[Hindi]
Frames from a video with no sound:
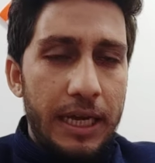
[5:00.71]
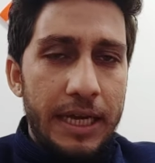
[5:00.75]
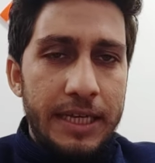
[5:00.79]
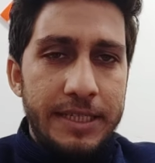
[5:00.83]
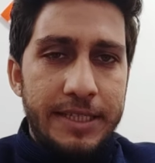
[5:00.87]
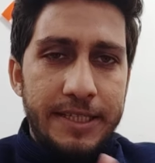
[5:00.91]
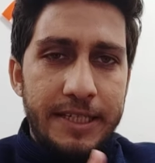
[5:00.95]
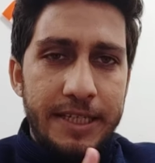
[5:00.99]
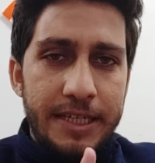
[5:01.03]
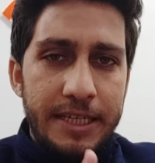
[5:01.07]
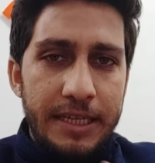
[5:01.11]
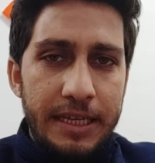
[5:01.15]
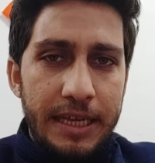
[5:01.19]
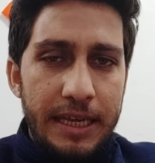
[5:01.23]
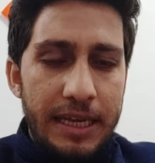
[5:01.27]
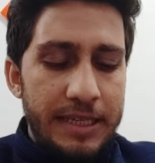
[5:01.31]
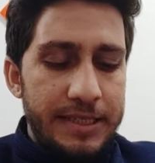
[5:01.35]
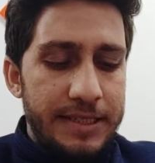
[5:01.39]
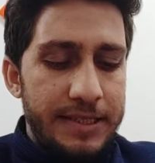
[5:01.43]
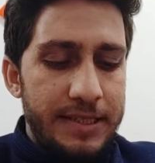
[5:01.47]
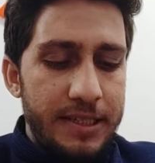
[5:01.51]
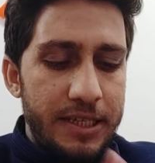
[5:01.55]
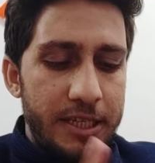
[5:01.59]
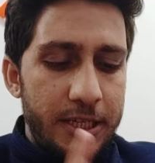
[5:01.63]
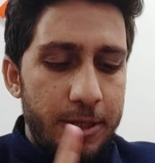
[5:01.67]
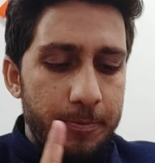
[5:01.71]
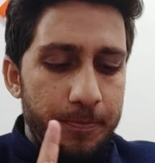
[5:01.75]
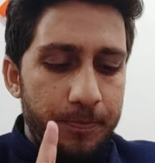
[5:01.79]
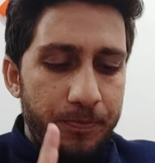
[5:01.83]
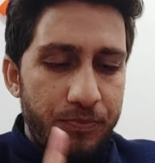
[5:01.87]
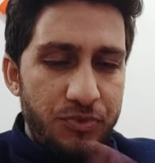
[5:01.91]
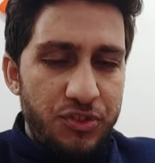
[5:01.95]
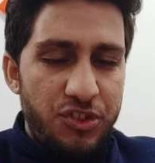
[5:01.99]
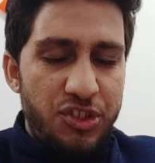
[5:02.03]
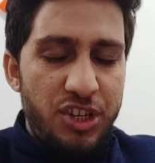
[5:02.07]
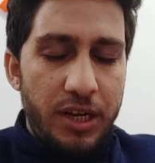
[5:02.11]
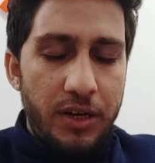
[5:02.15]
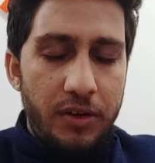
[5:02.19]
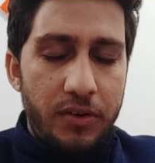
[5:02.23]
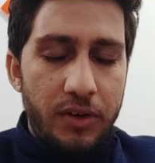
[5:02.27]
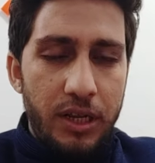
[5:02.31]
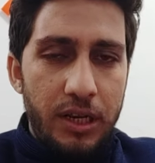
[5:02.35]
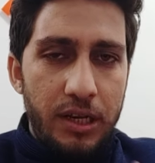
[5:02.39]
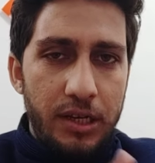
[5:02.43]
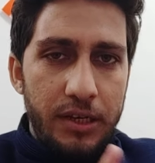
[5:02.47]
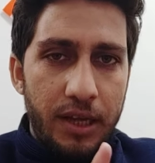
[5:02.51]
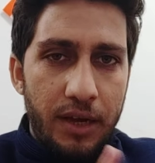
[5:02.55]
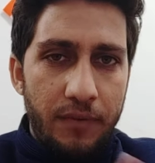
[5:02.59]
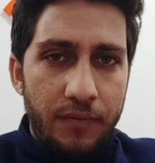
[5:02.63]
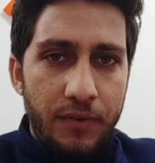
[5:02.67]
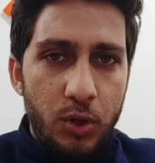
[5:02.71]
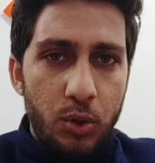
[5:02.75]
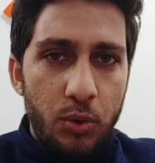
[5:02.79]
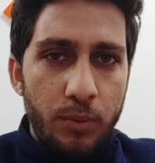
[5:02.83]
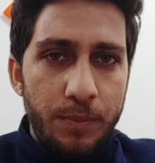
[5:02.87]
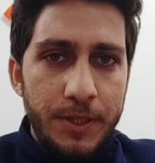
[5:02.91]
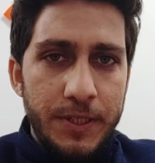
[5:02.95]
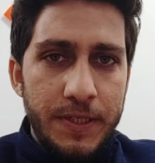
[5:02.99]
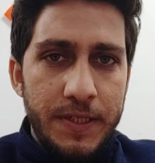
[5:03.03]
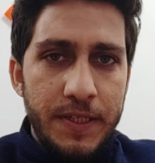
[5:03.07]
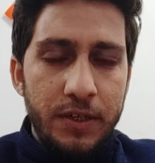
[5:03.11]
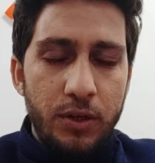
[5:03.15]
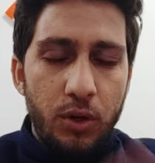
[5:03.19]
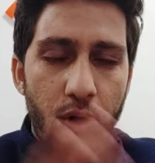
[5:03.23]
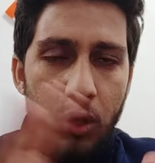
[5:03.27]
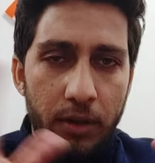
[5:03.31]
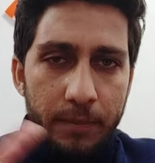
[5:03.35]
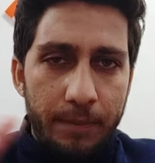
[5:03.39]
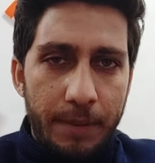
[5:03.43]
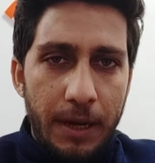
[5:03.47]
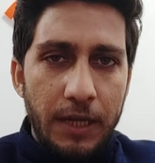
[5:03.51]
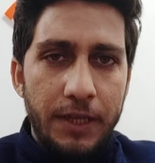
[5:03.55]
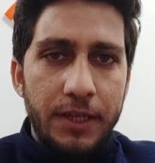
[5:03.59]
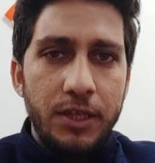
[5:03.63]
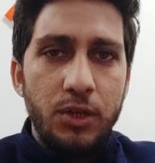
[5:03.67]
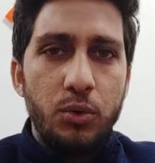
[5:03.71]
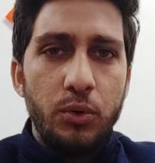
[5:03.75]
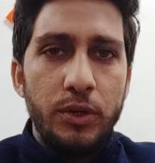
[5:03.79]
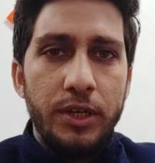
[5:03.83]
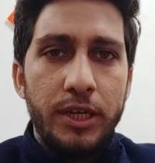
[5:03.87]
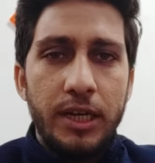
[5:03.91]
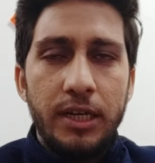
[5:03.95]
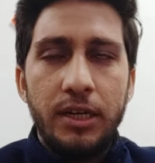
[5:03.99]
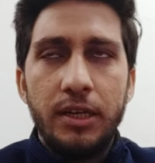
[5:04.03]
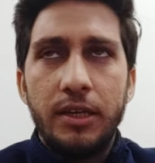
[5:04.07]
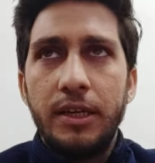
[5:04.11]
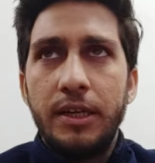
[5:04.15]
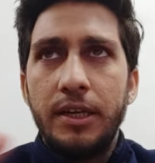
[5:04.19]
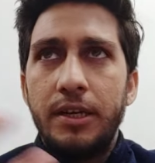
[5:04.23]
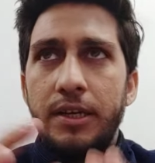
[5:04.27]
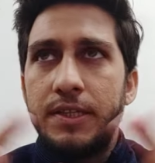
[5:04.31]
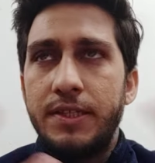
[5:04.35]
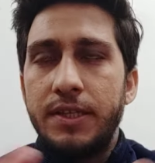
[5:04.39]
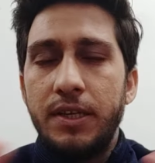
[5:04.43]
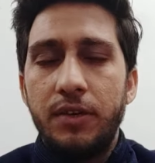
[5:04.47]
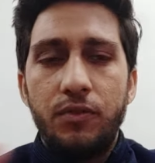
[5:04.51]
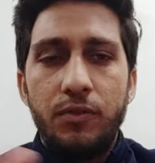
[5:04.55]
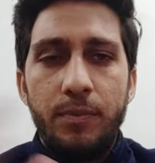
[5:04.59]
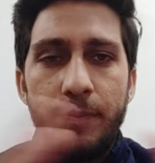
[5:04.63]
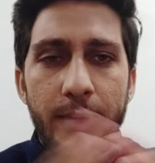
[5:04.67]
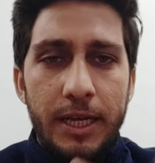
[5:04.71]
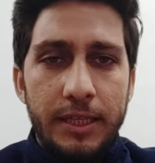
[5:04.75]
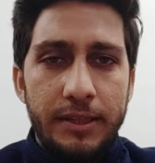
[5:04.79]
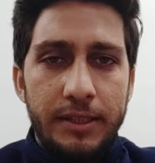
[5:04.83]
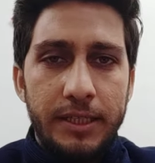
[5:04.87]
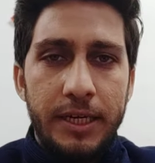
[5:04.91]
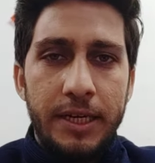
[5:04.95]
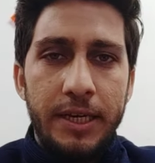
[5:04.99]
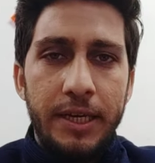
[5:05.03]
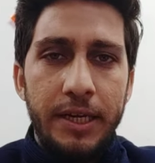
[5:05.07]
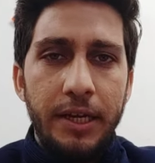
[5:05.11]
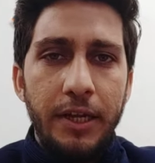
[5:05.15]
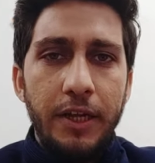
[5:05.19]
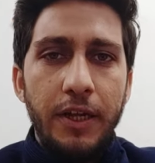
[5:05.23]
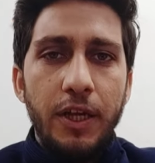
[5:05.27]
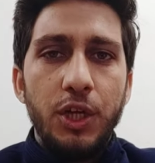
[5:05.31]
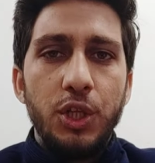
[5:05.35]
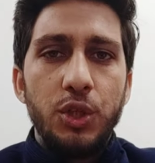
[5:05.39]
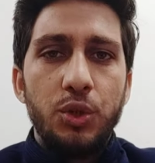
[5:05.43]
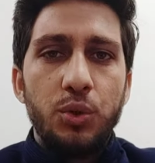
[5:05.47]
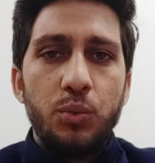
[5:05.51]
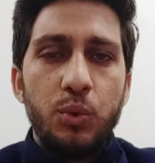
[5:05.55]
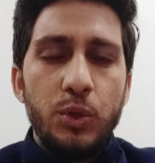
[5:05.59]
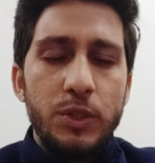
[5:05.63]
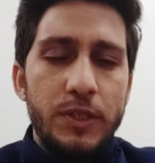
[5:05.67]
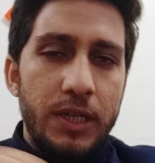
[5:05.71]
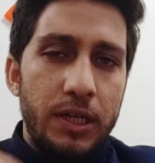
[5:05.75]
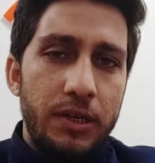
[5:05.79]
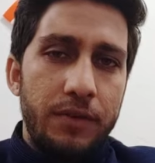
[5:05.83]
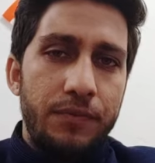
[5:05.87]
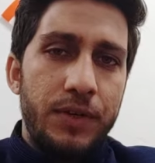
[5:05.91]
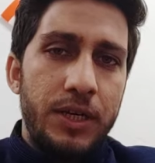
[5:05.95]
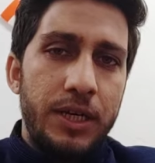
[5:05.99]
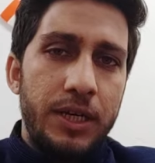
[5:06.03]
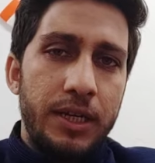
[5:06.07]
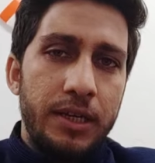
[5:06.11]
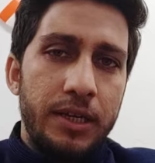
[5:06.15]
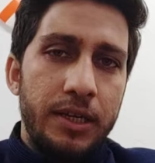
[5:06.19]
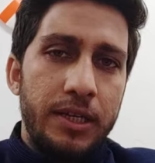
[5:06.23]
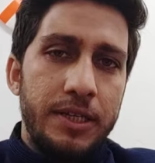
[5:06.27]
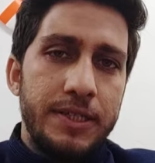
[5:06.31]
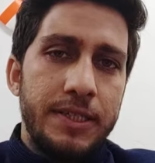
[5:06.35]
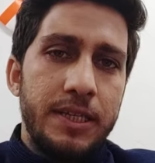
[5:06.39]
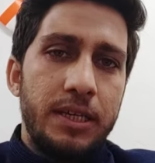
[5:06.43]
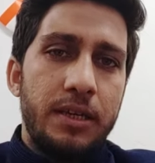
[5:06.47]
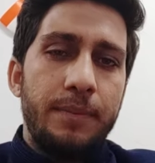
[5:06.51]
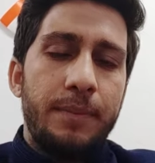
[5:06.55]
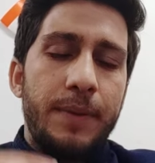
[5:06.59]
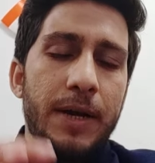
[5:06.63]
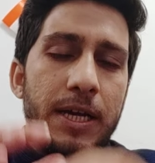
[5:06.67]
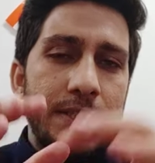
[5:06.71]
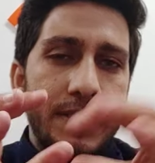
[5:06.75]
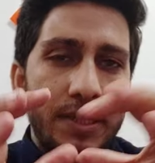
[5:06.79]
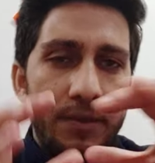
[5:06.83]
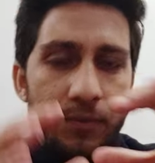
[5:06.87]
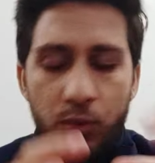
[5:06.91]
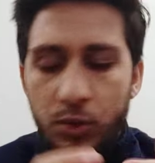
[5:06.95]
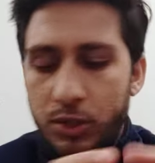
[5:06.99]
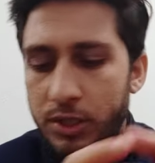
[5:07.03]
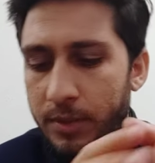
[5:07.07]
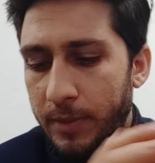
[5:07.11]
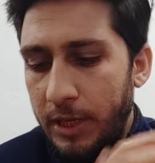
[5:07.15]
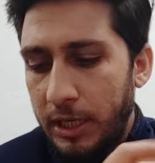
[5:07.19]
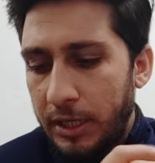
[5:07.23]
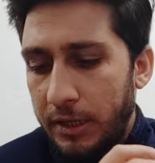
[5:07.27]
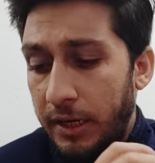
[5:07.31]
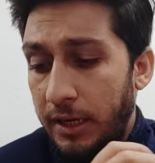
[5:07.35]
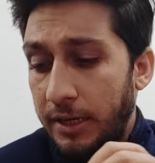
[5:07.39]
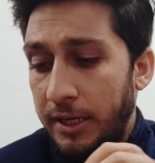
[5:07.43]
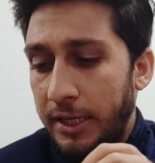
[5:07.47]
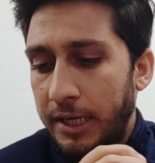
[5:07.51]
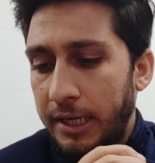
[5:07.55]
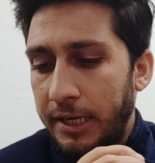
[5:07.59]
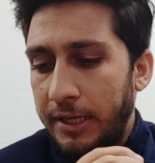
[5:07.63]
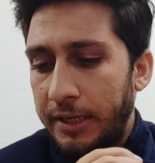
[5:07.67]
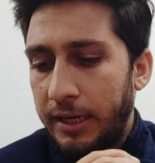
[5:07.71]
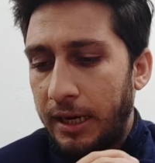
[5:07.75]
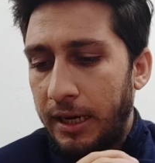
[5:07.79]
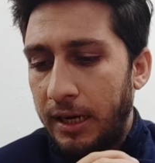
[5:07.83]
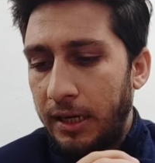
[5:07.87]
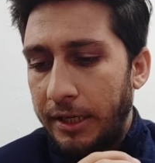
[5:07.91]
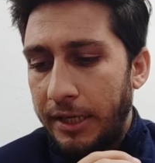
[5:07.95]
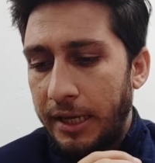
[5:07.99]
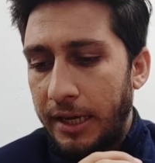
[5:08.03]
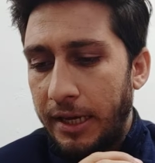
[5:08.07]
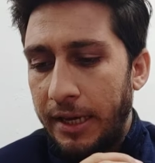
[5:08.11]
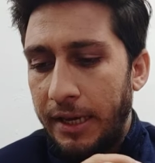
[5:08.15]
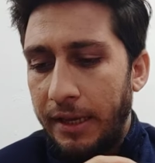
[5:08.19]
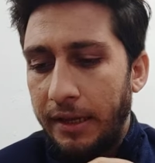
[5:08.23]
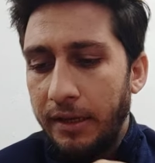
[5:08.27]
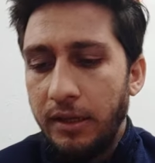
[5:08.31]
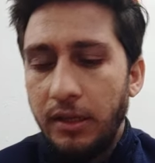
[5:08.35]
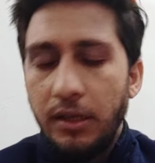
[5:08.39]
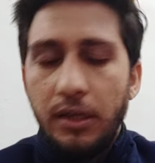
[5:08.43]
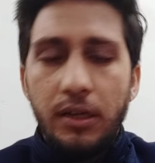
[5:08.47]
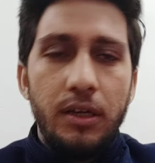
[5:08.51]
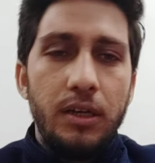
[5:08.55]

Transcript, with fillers: एस टी एस सी जनरल या फिर ओबीसी और बाकी कोई कैटेगरी रिजर्व में आता है तो सर्टिफिकेट अगर किसी के पास है वो जमा कराने के लिए कहा गया है